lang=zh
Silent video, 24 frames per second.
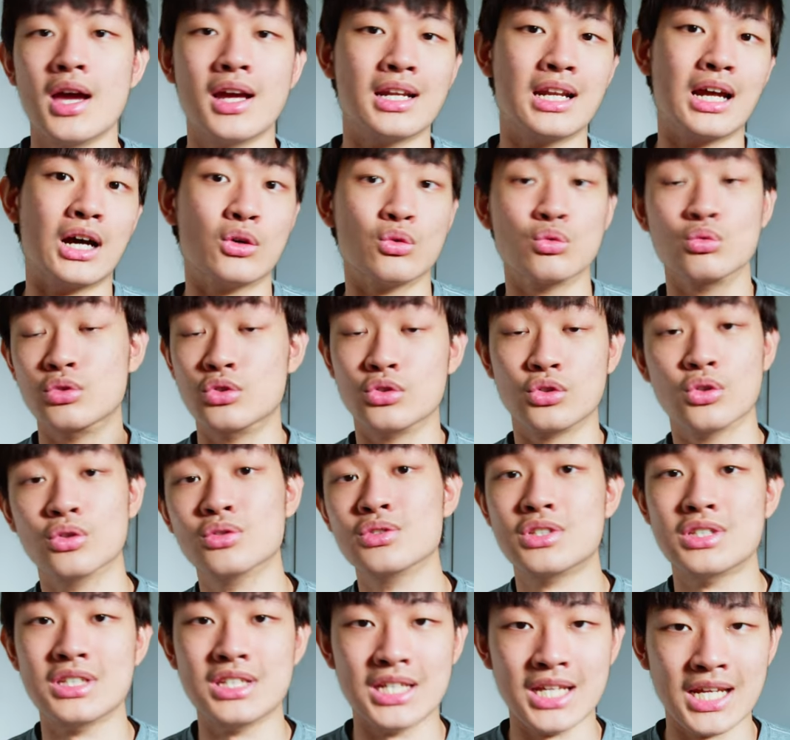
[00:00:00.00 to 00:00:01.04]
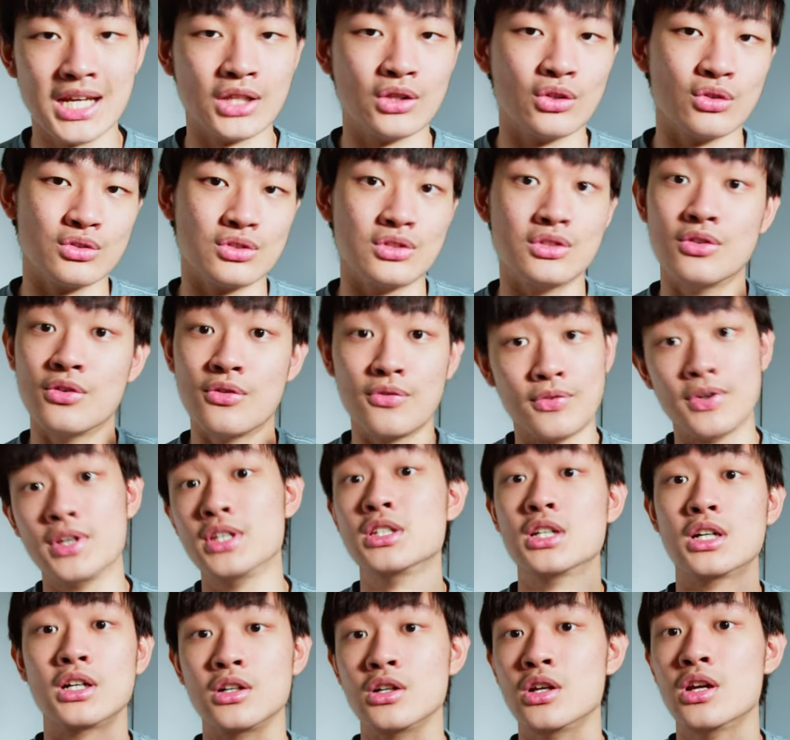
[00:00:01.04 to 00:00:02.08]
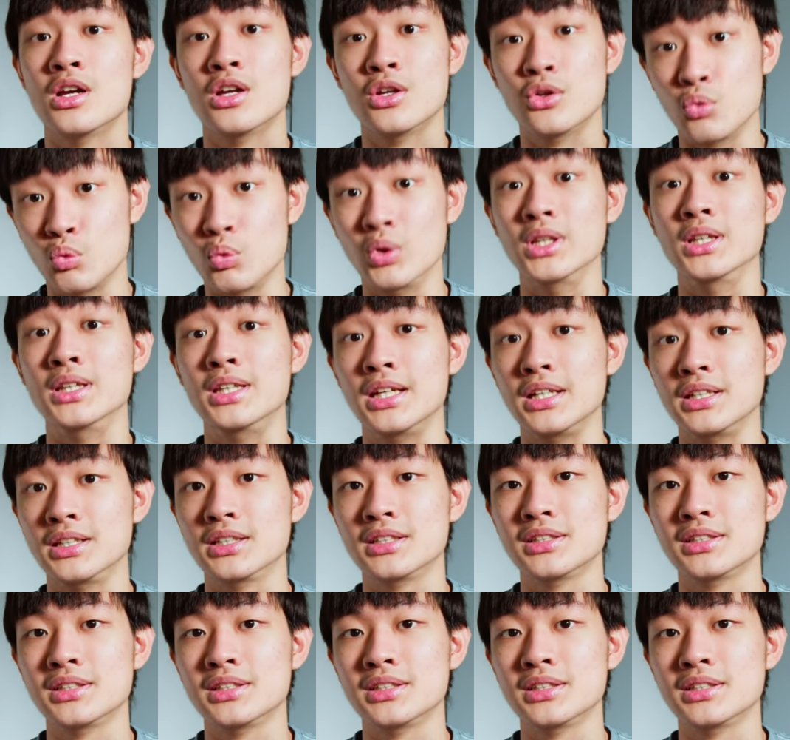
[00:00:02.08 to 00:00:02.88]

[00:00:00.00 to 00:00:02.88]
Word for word: 那五十公尺以内都是非常。稳定